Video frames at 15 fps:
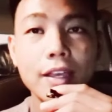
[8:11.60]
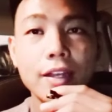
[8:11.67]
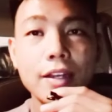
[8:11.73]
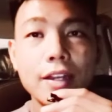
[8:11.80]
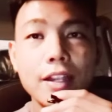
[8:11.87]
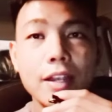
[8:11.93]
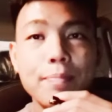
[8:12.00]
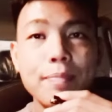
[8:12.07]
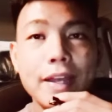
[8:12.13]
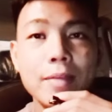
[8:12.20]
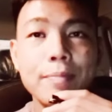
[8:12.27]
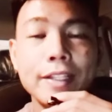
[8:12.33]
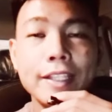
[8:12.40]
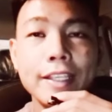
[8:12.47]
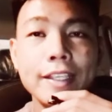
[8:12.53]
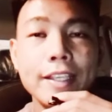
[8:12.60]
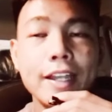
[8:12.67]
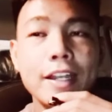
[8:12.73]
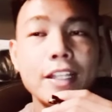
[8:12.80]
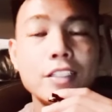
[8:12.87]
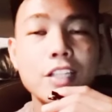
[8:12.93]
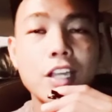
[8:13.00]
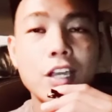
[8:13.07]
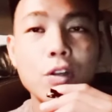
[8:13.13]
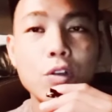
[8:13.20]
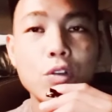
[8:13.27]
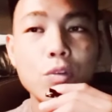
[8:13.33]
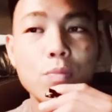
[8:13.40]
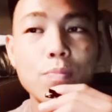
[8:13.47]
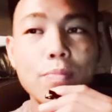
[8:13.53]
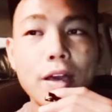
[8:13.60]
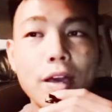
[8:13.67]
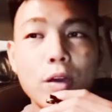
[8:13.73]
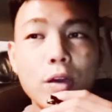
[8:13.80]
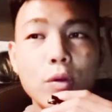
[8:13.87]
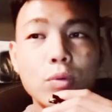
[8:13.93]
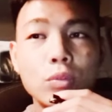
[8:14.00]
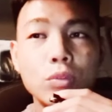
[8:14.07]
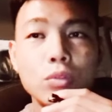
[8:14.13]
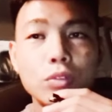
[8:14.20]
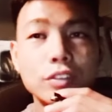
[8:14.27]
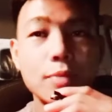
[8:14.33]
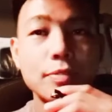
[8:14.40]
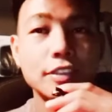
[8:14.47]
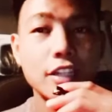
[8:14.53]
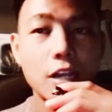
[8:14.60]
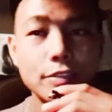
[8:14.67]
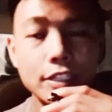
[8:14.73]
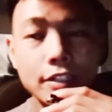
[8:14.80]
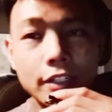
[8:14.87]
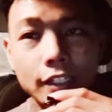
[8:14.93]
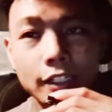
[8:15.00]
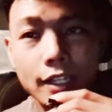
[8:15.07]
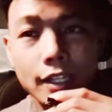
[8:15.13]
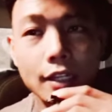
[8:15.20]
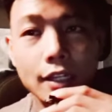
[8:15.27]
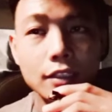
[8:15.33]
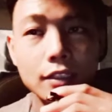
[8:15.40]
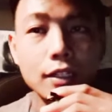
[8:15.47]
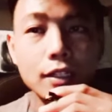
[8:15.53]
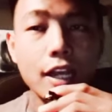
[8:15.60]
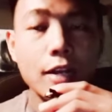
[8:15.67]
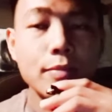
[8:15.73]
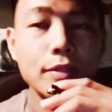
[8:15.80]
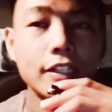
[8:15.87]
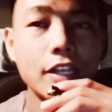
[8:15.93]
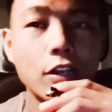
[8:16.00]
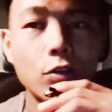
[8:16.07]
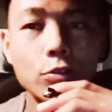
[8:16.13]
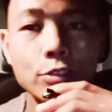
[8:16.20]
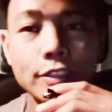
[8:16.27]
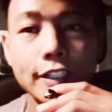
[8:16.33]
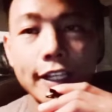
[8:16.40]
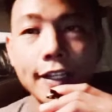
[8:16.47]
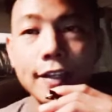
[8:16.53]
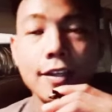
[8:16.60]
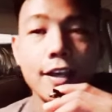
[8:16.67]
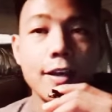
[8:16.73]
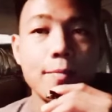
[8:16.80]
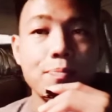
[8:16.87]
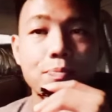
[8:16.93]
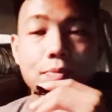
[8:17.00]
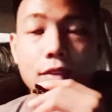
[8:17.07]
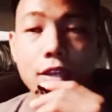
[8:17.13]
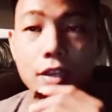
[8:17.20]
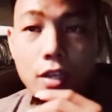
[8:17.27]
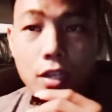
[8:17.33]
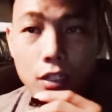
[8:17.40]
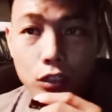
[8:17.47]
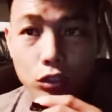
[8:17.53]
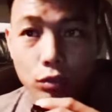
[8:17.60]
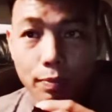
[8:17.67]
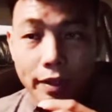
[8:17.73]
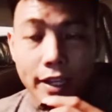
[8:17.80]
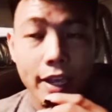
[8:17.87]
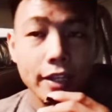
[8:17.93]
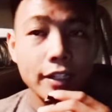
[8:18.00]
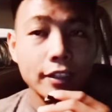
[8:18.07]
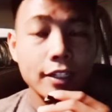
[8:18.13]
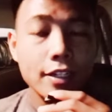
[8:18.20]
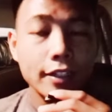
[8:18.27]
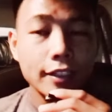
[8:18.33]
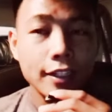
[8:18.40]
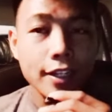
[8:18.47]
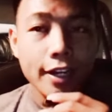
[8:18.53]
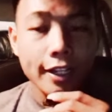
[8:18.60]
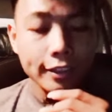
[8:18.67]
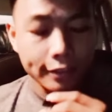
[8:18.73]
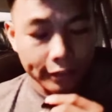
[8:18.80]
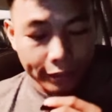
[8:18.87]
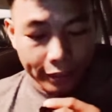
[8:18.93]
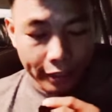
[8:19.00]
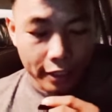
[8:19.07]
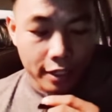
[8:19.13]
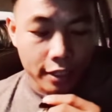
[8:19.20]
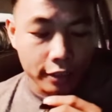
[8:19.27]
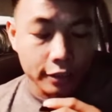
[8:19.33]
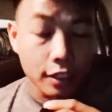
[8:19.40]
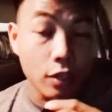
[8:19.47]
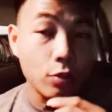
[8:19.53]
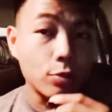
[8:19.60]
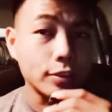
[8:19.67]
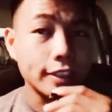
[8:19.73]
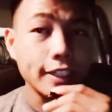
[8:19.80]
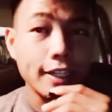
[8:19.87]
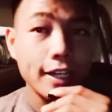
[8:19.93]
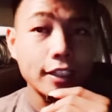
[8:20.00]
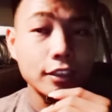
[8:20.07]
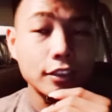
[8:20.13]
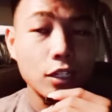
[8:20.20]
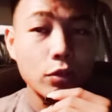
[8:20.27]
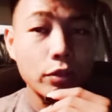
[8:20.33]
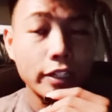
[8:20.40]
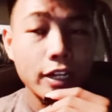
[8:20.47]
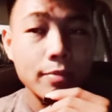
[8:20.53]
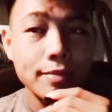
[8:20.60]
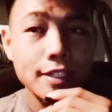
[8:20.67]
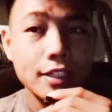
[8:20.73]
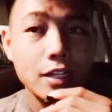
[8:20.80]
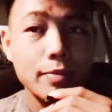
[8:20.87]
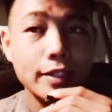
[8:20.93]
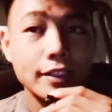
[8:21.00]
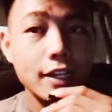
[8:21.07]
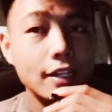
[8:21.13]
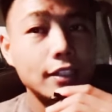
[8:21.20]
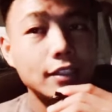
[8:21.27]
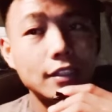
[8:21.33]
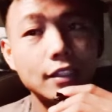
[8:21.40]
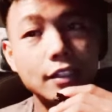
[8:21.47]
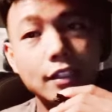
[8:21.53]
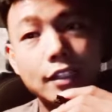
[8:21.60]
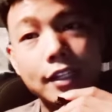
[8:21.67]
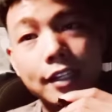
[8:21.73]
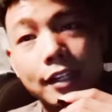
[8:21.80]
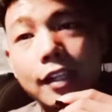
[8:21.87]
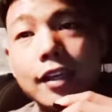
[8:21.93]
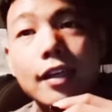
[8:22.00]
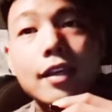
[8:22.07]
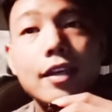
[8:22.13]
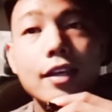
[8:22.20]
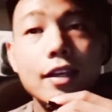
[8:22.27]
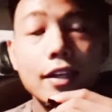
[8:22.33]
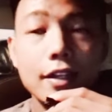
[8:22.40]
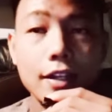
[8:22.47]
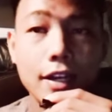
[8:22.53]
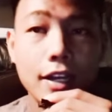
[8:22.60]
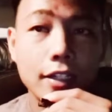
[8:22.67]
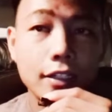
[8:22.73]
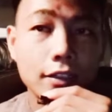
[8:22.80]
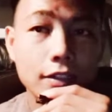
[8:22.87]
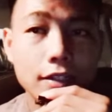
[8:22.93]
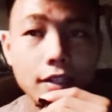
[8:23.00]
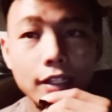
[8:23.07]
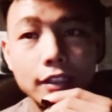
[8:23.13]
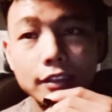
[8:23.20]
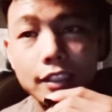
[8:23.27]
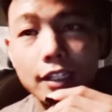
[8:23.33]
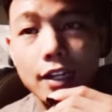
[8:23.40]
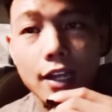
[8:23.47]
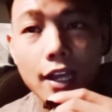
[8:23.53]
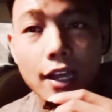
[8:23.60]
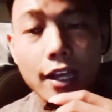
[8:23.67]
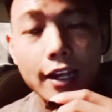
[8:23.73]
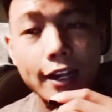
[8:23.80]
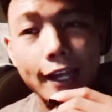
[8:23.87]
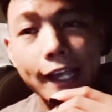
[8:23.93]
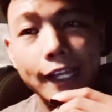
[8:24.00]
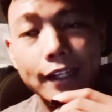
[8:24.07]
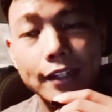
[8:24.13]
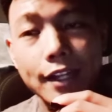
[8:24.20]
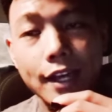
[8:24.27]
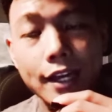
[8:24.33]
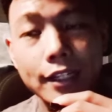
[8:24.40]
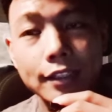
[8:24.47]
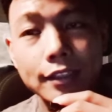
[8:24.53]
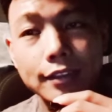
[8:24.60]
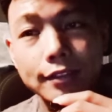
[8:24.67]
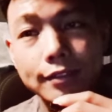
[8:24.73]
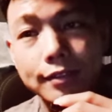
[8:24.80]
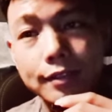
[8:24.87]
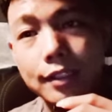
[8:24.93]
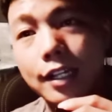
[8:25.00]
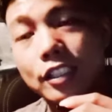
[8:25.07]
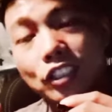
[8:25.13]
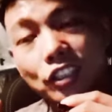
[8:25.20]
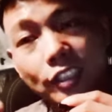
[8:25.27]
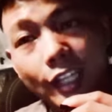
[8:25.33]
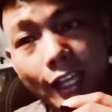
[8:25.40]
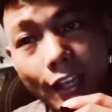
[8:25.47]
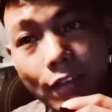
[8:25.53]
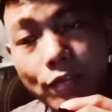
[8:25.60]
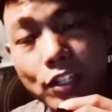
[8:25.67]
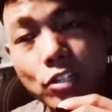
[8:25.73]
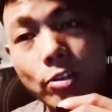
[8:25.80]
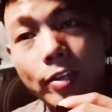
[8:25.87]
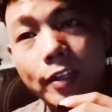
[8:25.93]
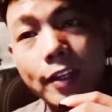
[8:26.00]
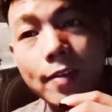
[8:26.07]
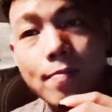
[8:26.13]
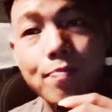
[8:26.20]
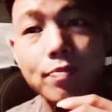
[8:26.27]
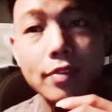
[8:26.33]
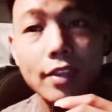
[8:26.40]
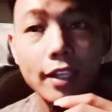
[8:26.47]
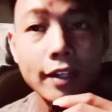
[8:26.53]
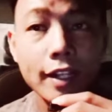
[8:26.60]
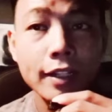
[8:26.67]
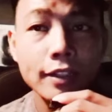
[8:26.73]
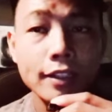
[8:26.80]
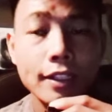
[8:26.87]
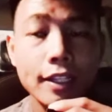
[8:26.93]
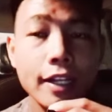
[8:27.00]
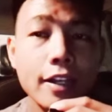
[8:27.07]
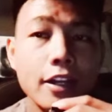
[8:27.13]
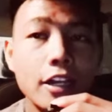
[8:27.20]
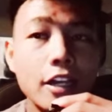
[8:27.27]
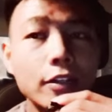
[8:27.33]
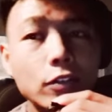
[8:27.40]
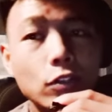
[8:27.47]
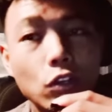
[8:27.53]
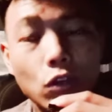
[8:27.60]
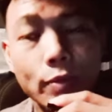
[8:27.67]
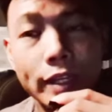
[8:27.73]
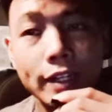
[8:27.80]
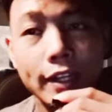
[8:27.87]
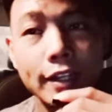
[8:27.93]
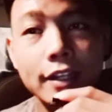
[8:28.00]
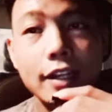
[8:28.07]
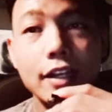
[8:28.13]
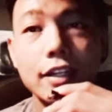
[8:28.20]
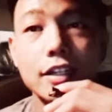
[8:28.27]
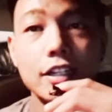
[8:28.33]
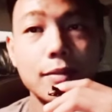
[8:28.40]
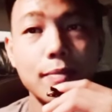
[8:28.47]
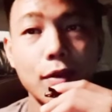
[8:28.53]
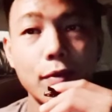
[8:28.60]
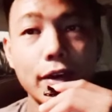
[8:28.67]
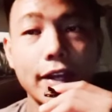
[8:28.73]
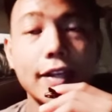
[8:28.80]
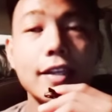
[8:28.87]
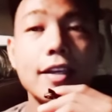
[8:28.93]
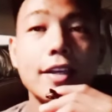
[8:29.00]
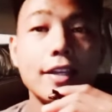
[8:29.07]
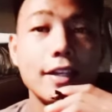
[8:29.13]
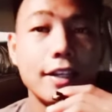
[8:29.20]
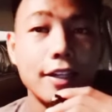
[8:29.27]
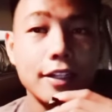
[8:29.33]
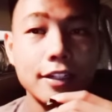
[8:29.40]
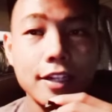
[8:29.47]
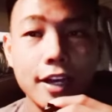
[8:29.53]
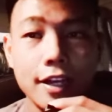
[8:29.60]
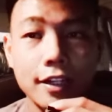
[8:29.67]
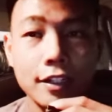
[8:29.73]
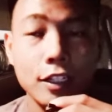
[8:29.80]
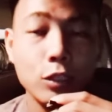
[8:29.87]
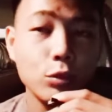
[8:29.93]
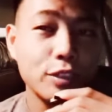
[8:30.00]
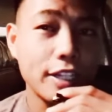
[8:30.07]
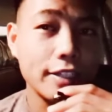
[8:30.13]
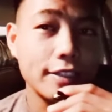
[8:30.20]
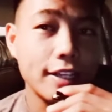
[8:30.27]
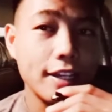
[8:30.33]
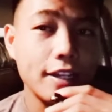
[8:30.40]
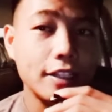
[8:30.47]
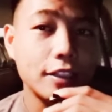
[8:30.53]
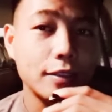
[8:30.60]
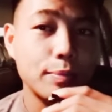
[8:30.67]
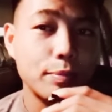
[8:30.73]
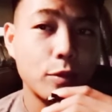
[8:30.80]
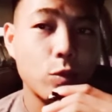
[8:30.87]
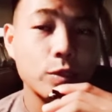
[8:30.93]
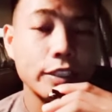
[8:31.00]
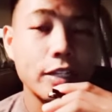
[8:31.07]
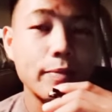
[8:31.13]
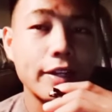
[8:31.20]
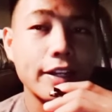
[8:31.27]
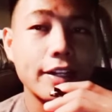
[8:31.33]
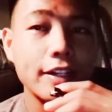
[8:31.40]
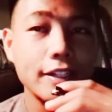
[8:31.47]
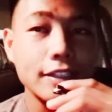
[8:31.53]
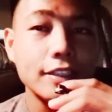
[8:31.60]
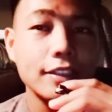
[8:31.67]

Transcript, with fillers: Dan paling penting Anda jangan lupa untuk subscribe channel ini, tekan butang loncengnya supaya Anda tidak ketinggalan sekiranya saya kongsikan salurkan berita-berita terkini. Dan silah like dan uh, share video ini dan tanggalkan komen Anda di bawah. Dan itu saja perkongsian pada kali ini.